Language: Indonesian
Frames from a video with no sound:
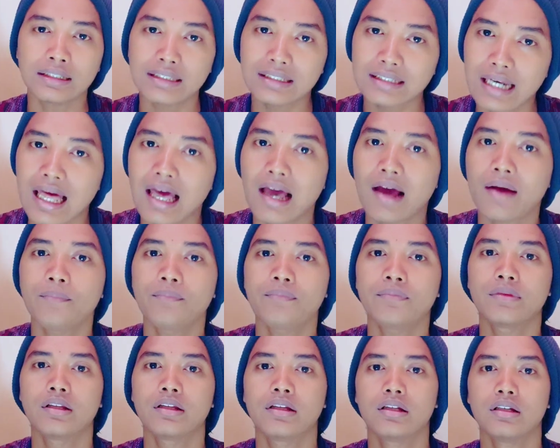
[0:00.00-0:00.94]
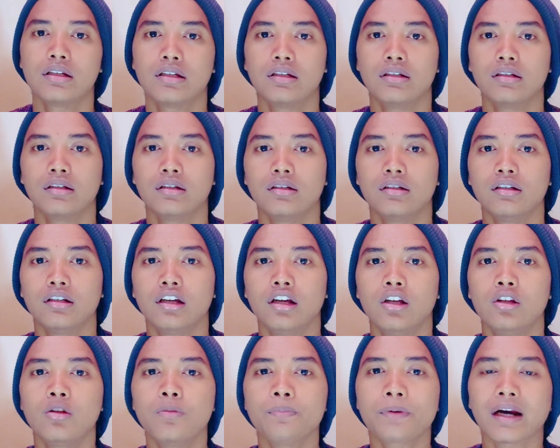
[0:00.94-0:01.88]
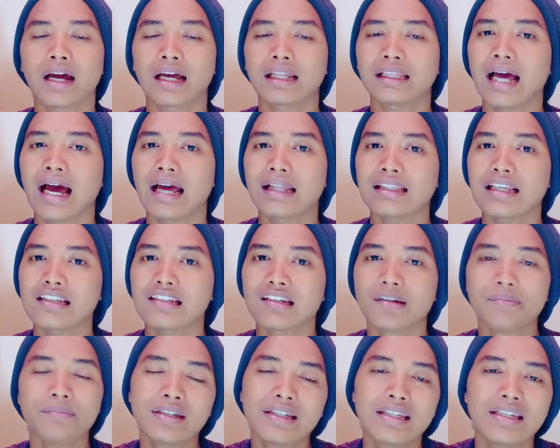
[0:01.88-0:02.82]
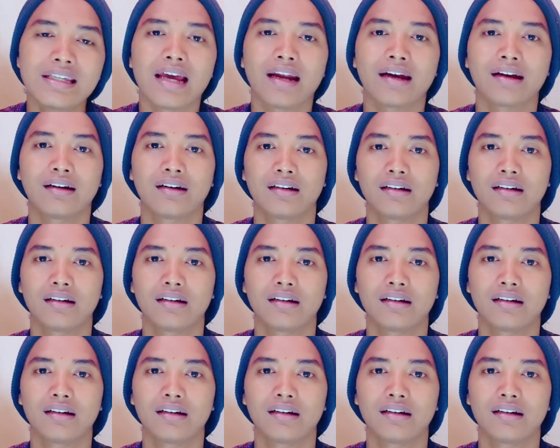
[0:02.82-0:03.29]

Islam itu berkata-kata sedemikian.